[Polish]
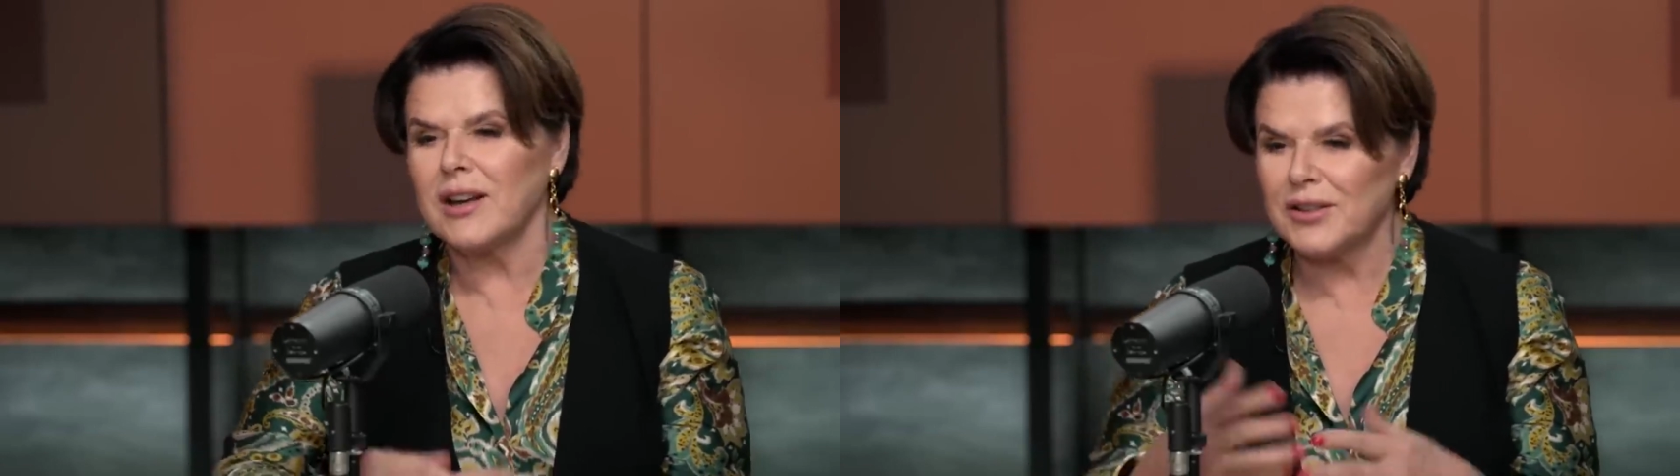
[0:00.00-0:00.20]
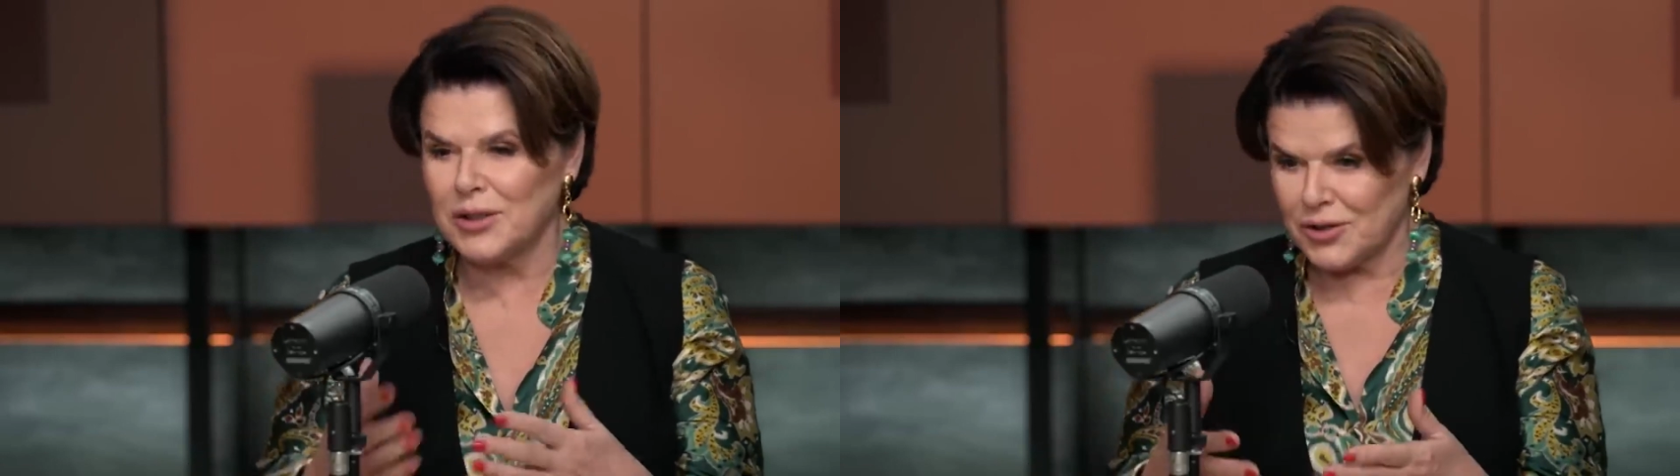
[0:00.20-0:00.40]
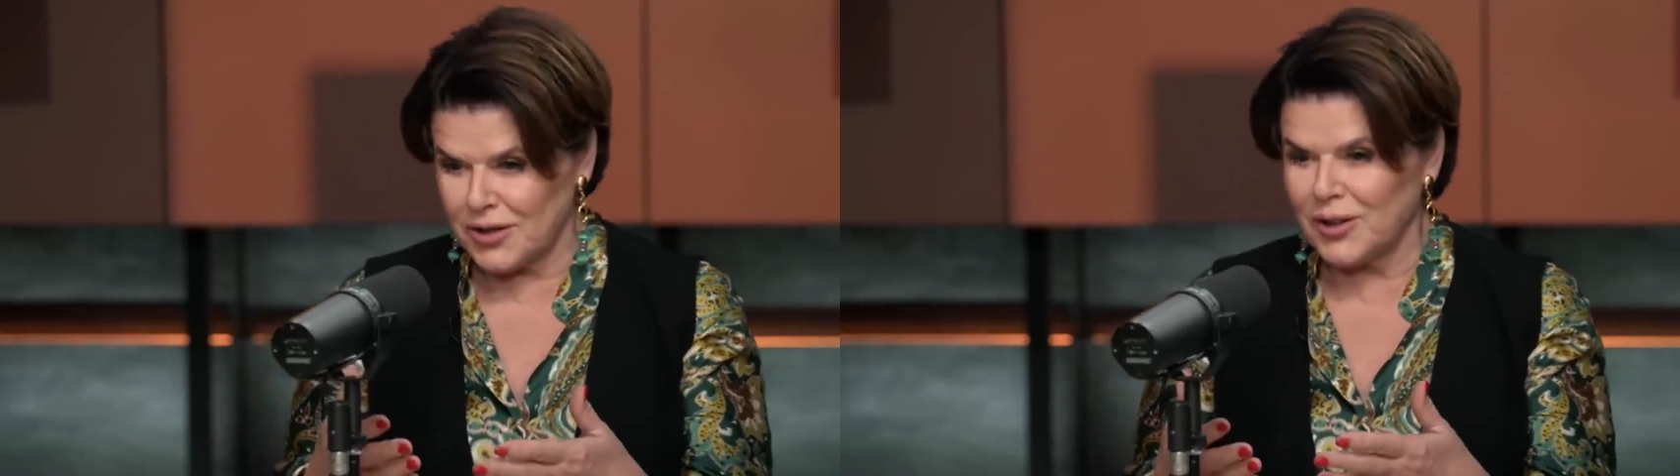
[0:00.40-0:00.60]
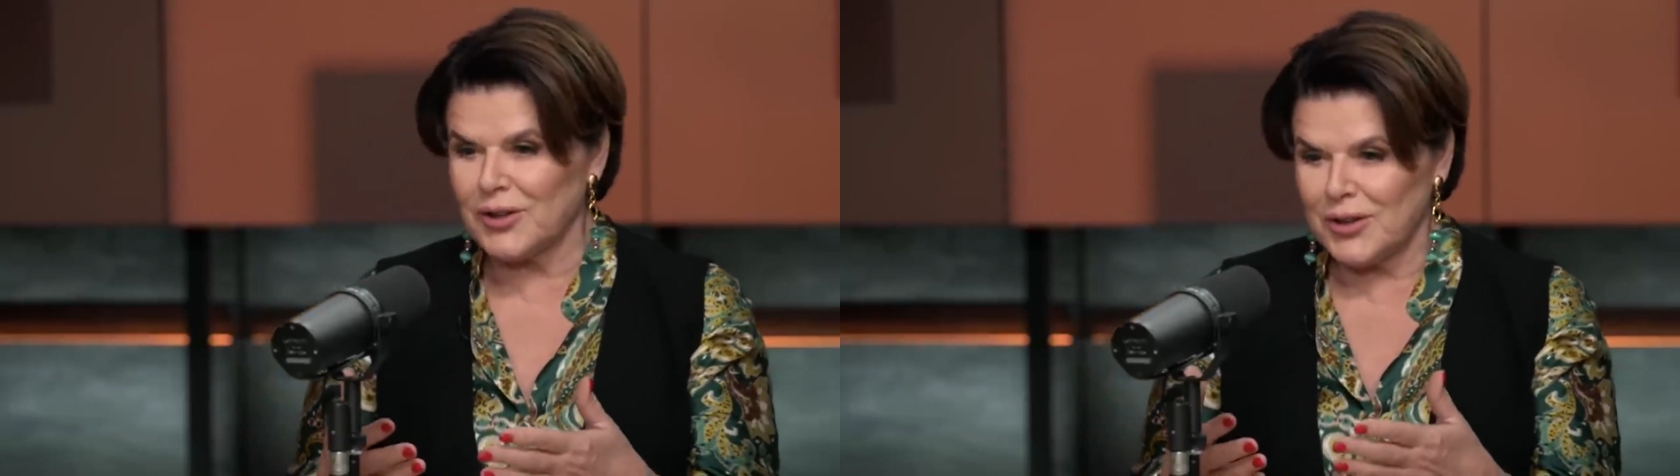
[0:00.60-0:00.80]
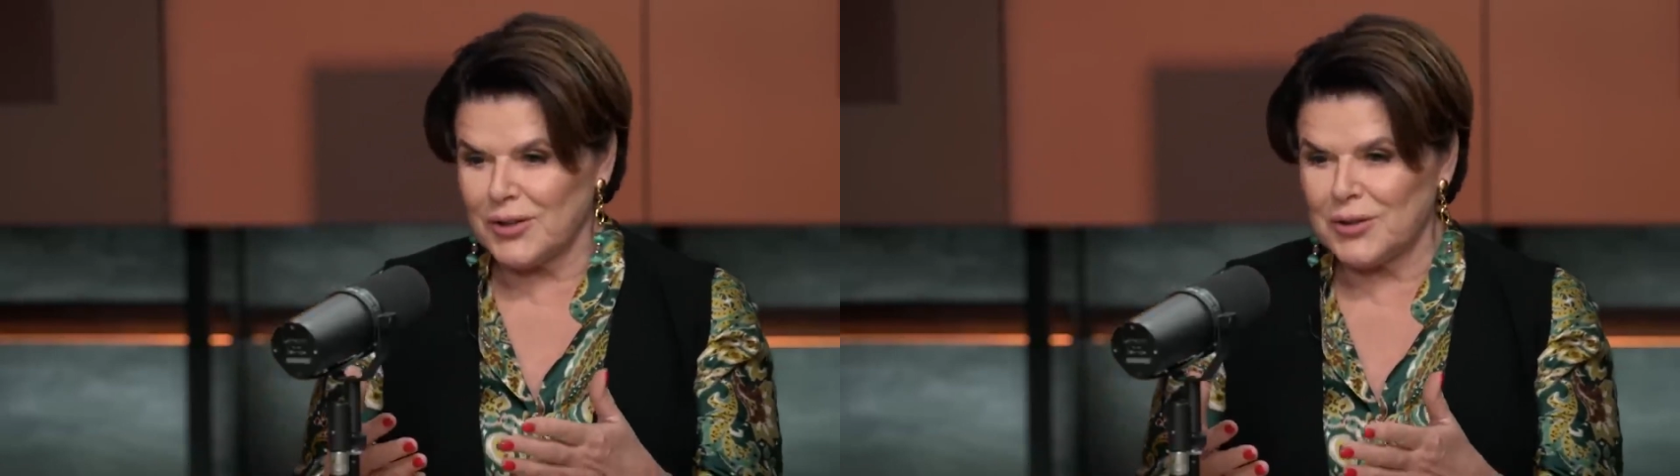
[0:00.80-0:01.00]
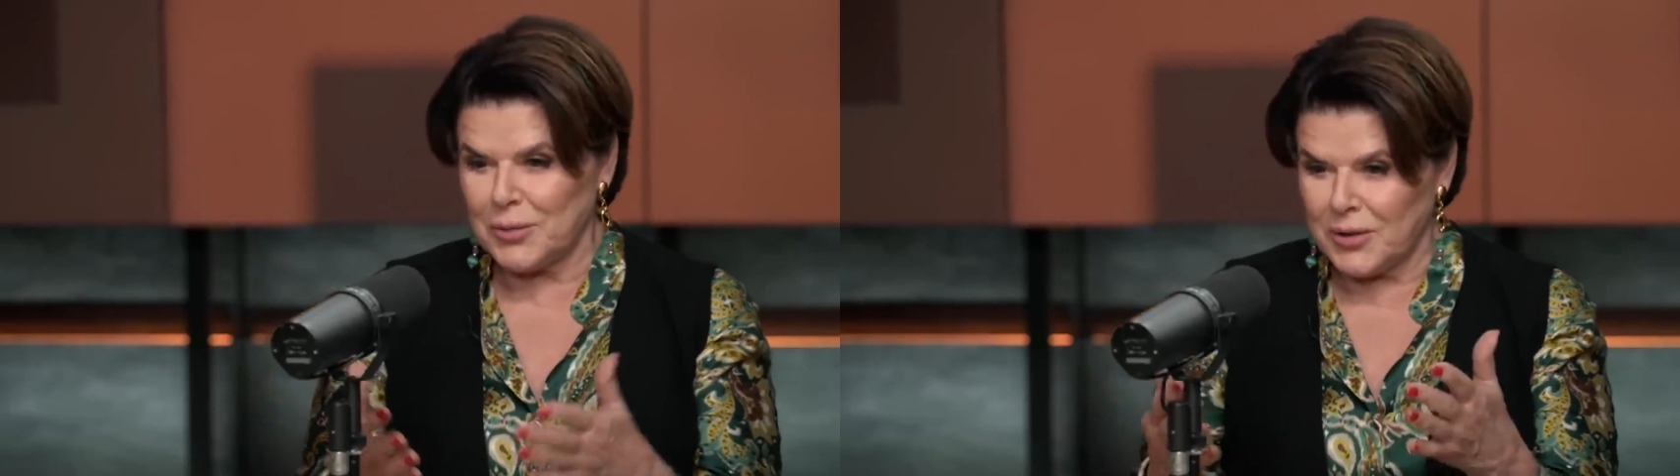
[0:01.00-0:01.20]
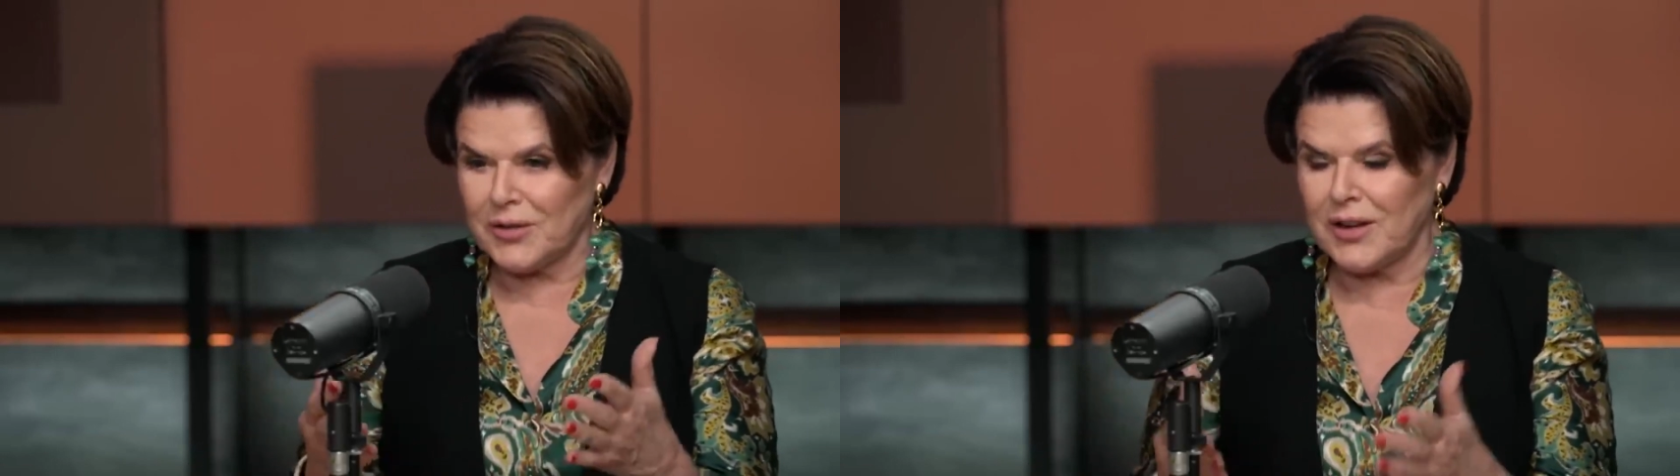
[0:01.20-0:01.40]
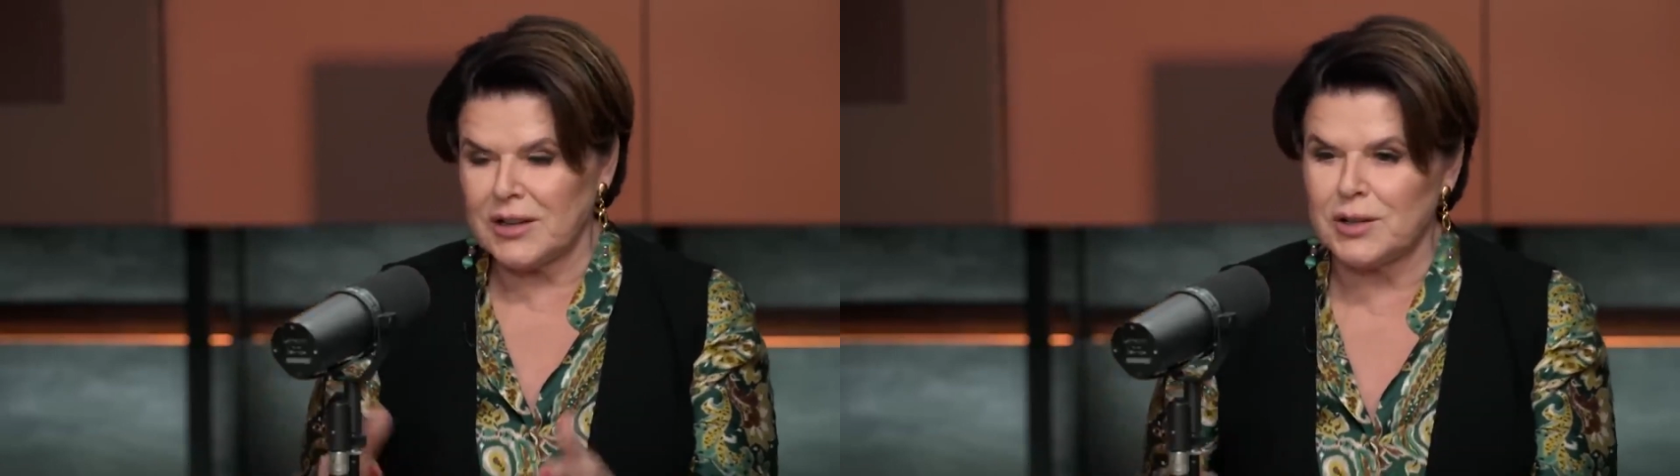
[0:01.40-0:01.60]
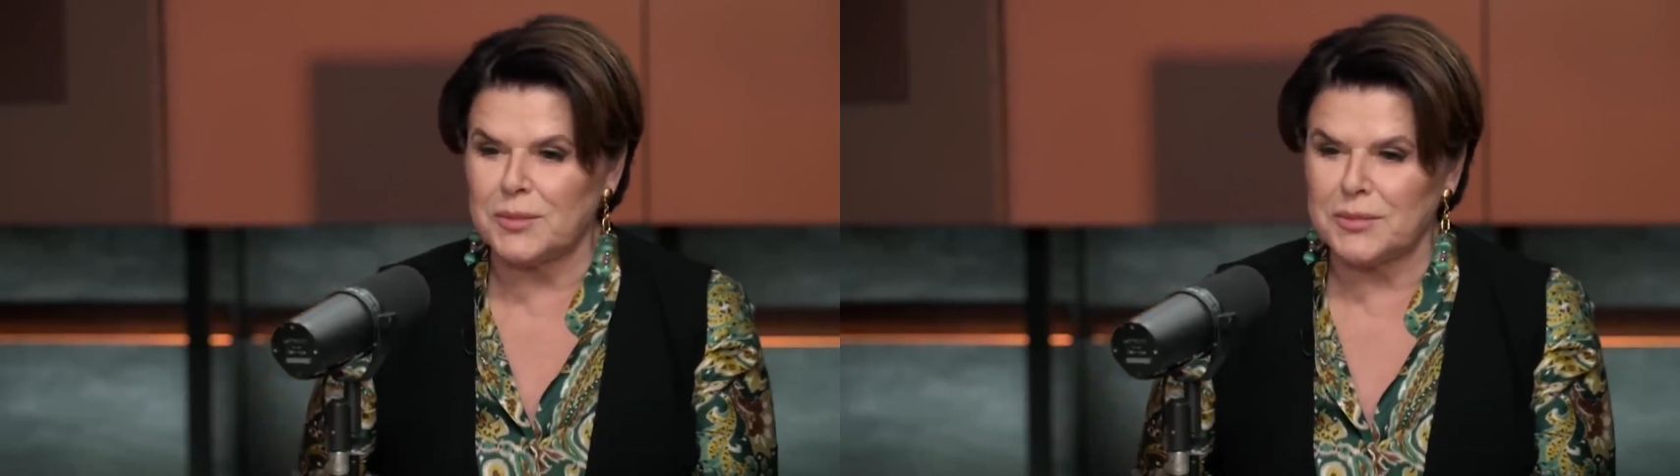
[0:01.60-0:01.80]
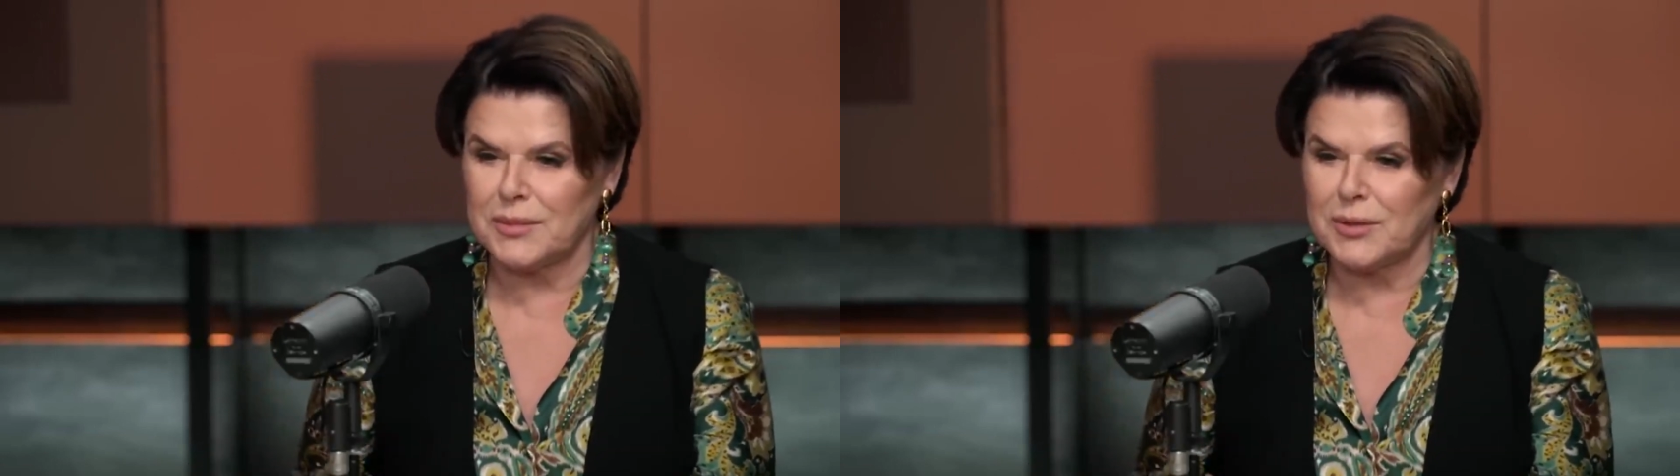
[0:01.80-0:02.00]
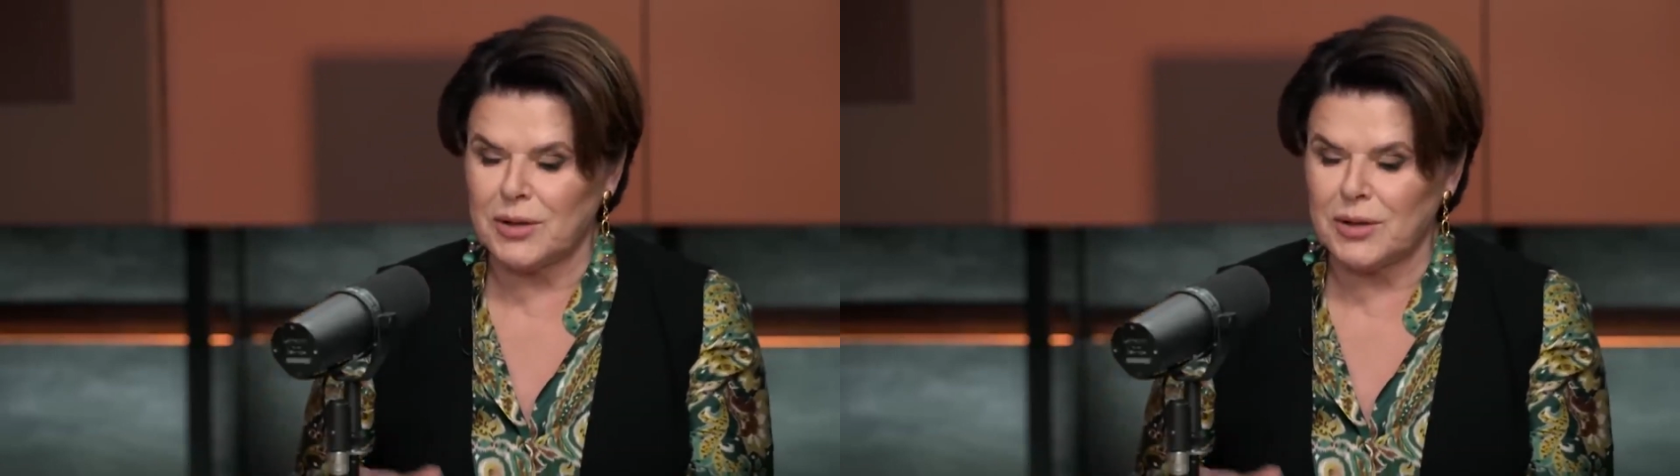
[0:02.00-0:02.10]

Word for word: Ciekawe, do czego było. to doprowadzi,